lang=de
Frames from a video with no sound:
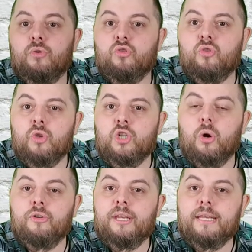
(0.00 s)
So
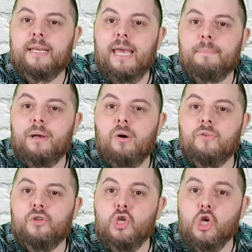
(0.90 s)
schaut die Cap
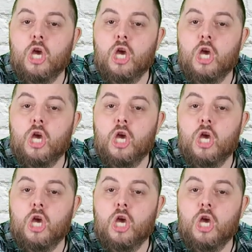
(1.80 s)
aus. Die